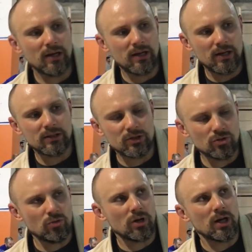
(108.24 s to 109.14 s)
э, этой
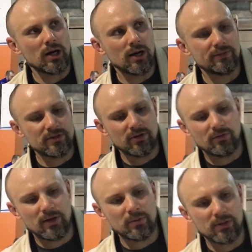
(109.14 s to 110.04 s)
школе. А в
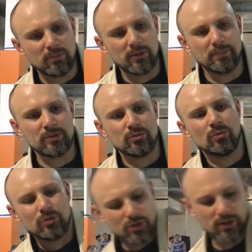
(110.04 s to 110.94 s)
свое время это было по
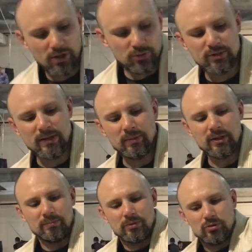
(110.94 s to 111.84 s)
дзюдо очень хорошо
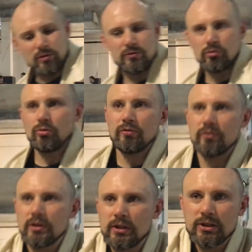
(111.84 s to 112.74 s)
заметно, потому что в дзюдо в
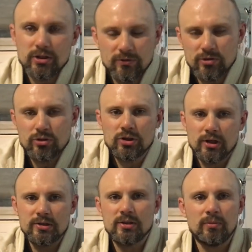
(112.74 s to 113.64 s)

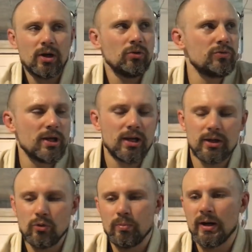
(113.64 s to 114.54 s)
1914 году
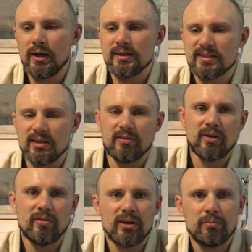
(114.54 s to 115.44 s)
взяли и убрали из
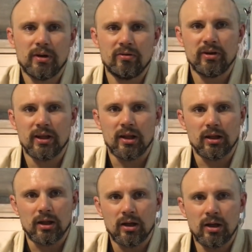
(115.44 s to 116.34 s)
соревнований болевые на
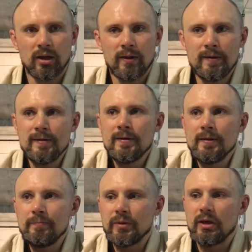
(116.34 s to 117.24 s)
ноги.
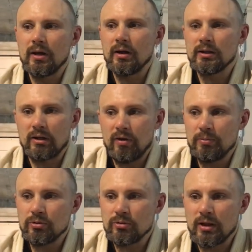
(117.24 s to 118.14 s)
Э, так
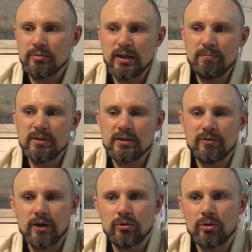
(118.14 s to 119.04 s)
вопросу там самбистов,
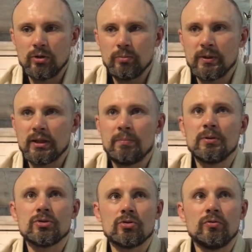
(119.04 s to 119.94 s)
которые любят
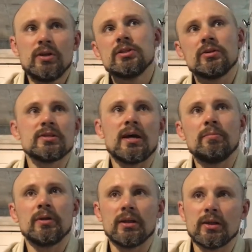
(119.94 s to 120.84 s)
топить, что видите,
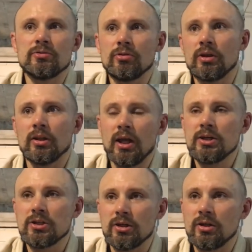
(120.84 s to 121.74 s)
самбин это все-таки наш